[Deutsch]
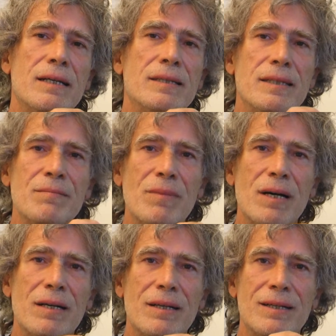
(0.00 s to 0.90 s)
ist
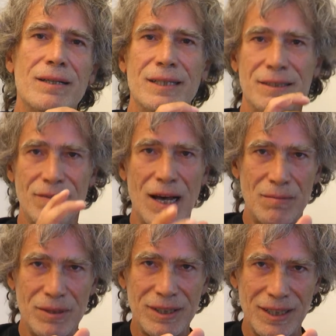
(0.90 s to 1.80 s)
immer das
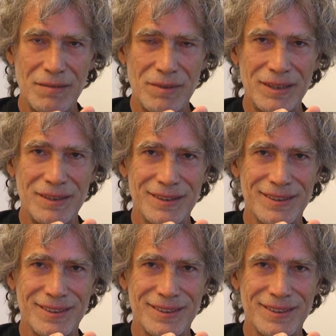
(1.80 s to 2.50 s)
weibliche Element.